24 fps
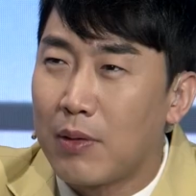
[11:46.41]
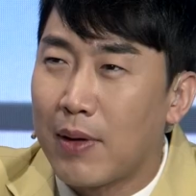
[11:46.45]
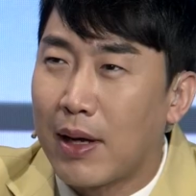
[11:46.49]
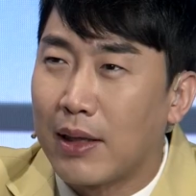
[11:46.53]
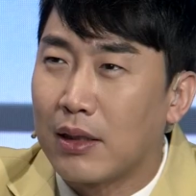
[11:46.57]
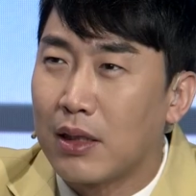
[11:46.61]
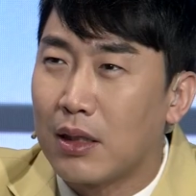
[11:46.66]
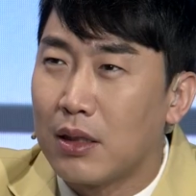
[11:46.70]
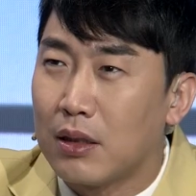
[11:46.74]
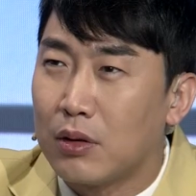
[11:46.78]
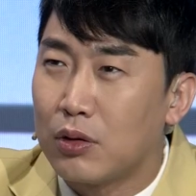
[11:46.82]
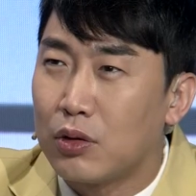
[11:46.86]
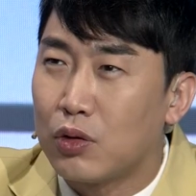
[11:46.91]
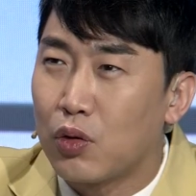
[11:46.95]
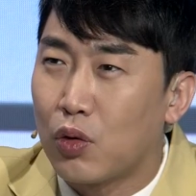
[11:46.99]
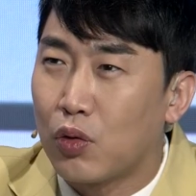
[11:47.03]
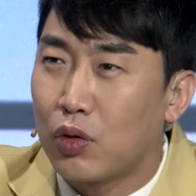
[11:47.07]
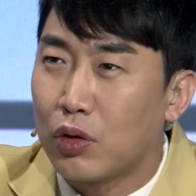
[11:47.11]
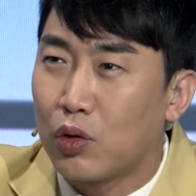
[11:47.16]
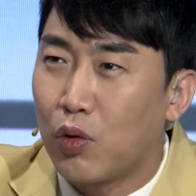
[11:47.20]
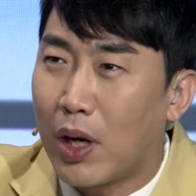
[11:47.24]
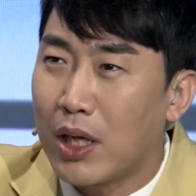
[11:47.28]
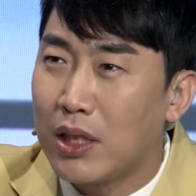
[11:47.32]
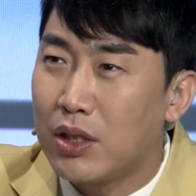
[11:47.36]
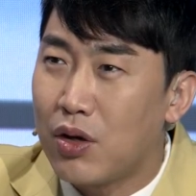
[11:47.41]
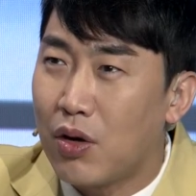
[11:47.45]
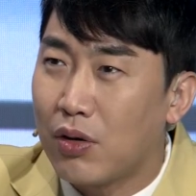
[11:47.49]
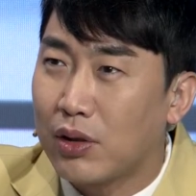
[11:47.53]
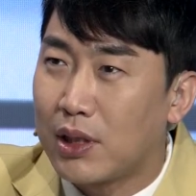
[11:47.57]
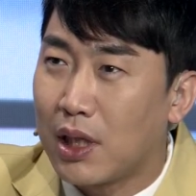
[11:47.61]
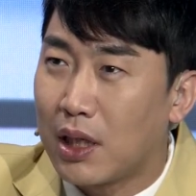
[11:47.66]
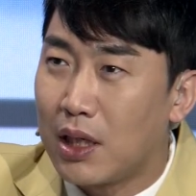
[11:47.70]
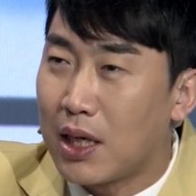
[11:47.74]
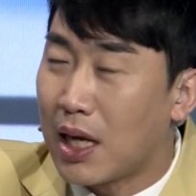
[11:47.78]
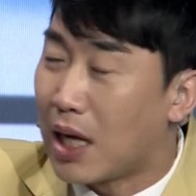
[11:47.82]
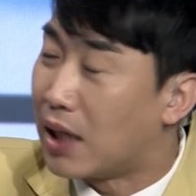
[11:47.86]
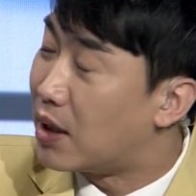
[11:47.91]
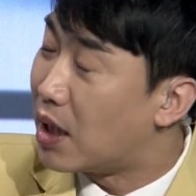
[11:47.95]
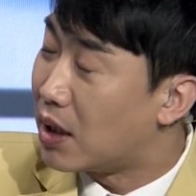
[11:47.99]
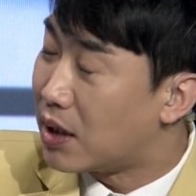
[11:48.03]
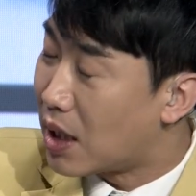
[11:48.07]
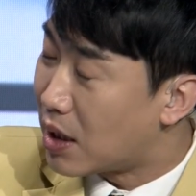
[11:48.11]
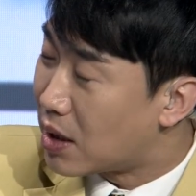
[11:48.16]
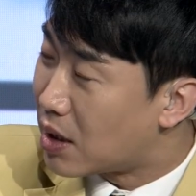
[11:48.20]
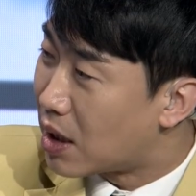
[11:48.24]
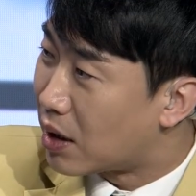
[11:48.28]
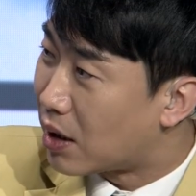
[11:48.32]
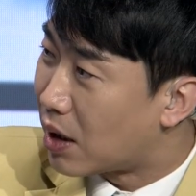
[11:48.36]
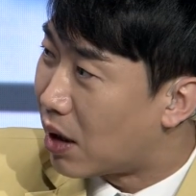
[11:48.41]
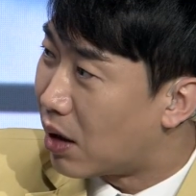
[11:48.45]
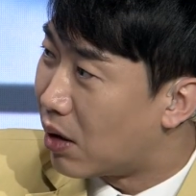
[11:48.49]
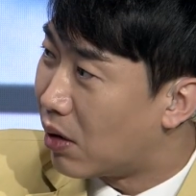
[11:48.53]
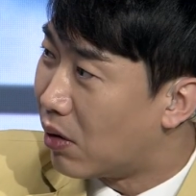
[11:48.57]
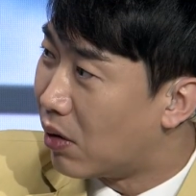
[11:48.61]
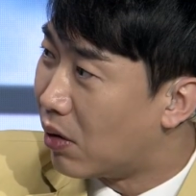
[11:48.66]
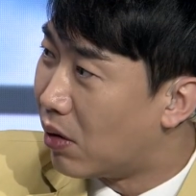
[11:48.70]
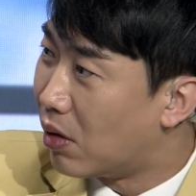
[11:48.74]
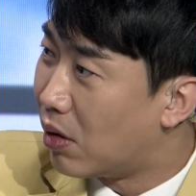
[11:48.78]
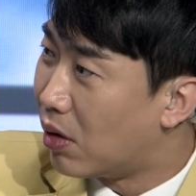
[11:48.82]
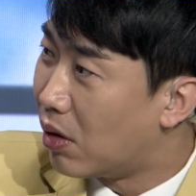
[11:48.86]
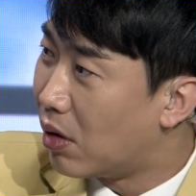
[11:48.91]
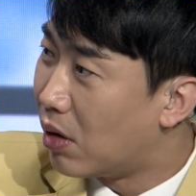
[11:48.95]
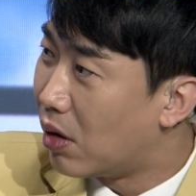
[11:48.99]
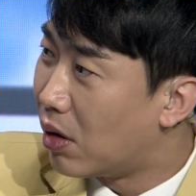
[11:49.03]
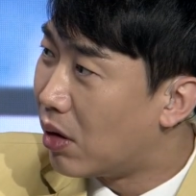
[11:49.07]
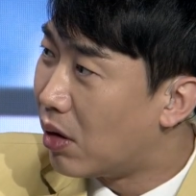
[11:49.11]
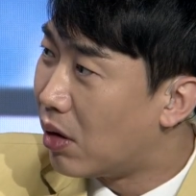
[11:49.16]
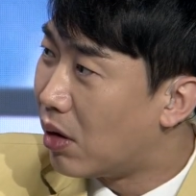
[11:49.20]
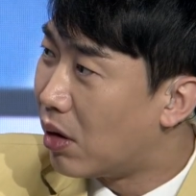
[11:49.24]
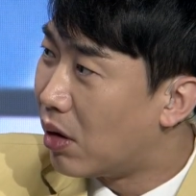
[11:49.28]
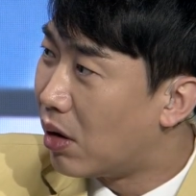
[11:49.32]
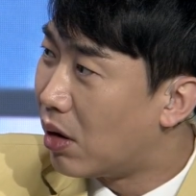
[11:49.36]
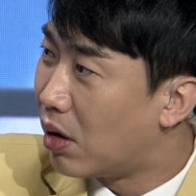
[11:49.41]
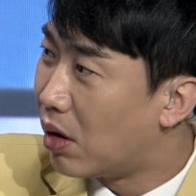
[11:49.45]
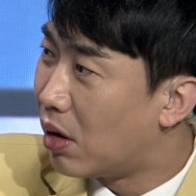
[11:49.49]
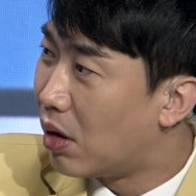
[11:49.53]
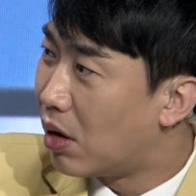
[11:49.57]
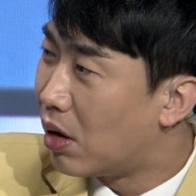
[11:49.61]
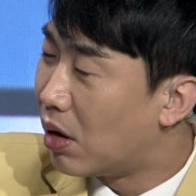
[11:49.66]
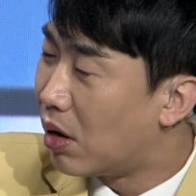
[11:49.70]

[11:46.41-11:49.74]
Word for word: 만드는 쪽은 환경세를 내야 된다는 얘기예요? 환경세를 내거나